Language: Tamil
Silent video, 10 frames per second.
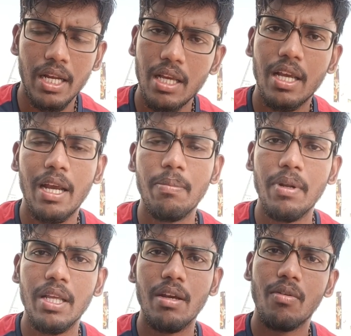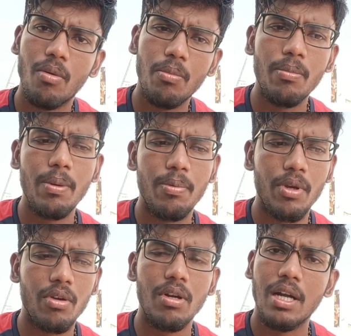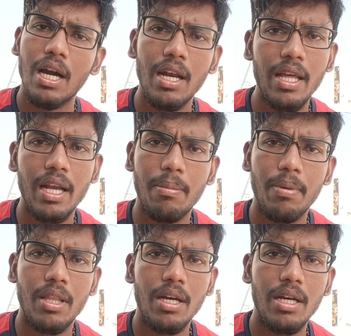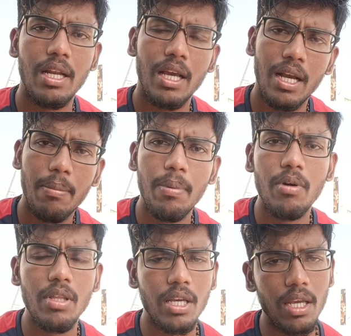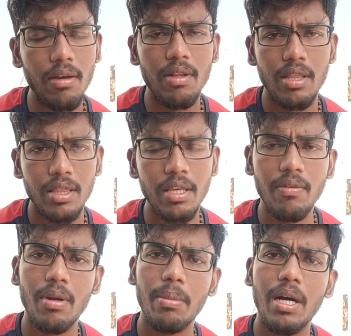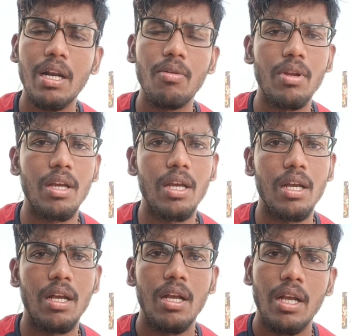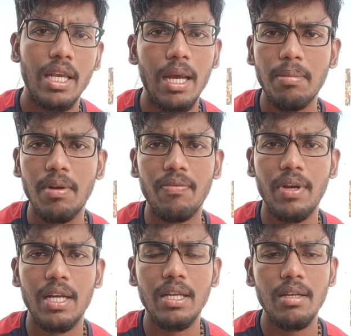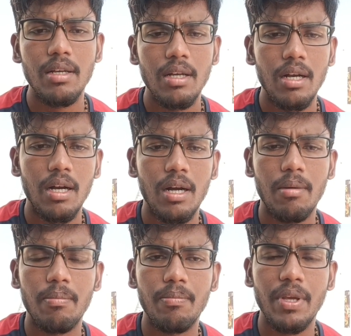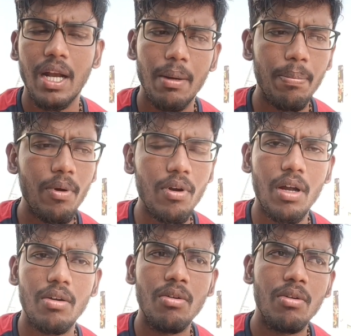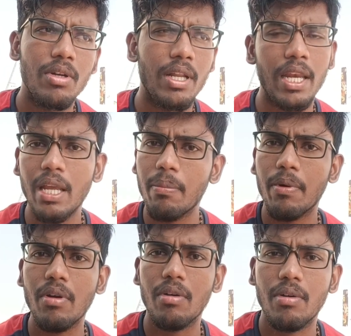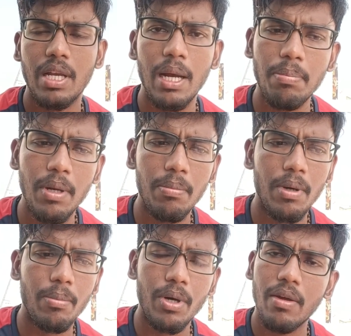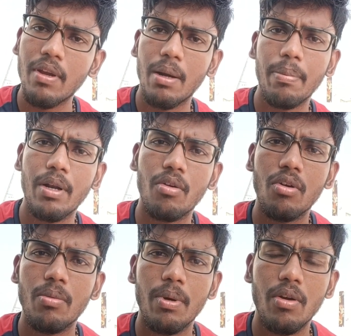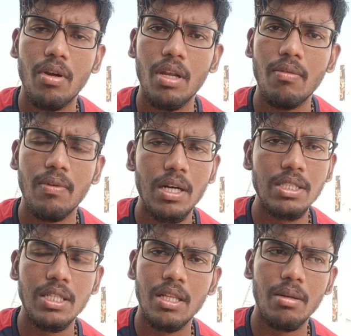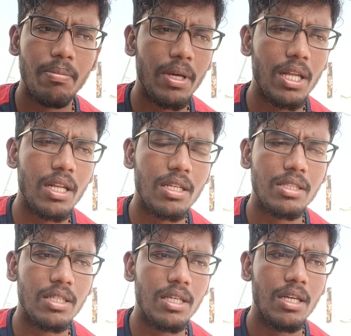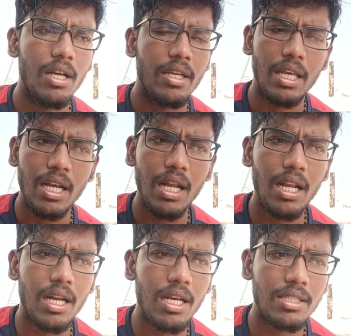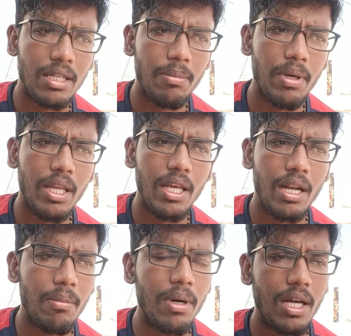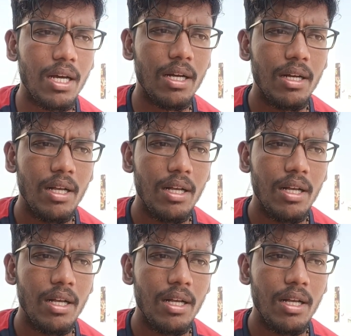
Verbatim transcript: எனக்கு கேப்டன் ஐயாவை ரொம்பவுமே பிடிக்கும் காரணம் எங்கள் அப்பா தான் ஏன்னா எங்கள் அப்பா வந்து கீ தீவிரமான ஒரு கேப்டன் ஃபேனு எங்கள் அப்பாவும் நானும் நிறைய படம் கேப்டன் படம் போட்டாவே எங்கள் அப்பா எனக்கு கூப்பிட்டு போயிடுவார் வாஞ்சிநாதன் பேரரசு எங்கள் அண்ணா சபரி ரமணா